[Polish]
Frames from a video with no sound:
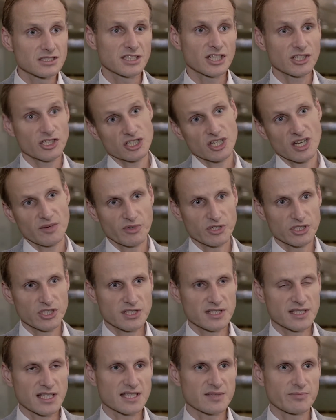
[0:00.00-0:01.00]
Też trzeba
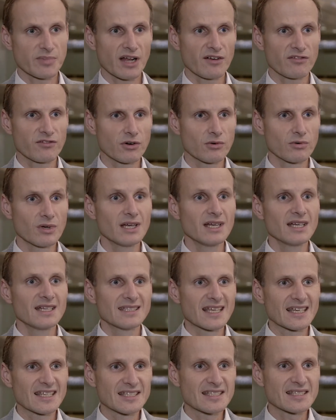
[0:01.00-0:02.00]
powiedzieć za sprawą
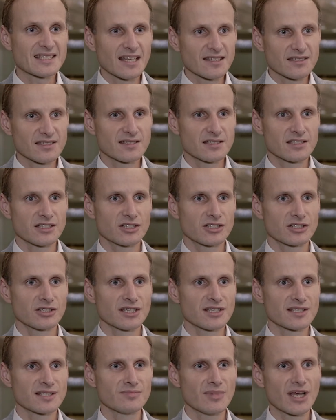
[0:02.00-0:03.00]
takich
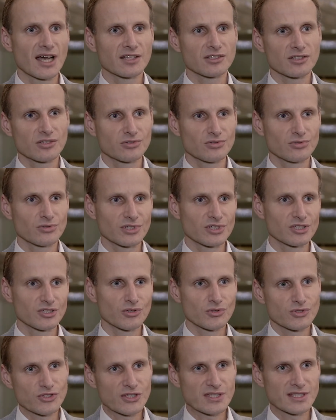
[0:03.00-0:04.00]
statystycznych zmian,
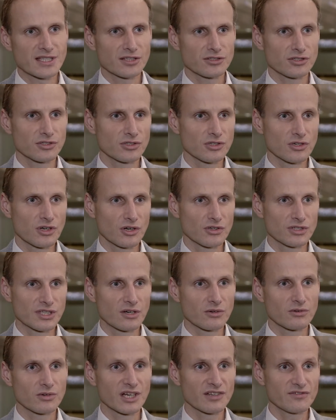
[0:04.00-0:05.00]
których GUS ostatnio dokonał,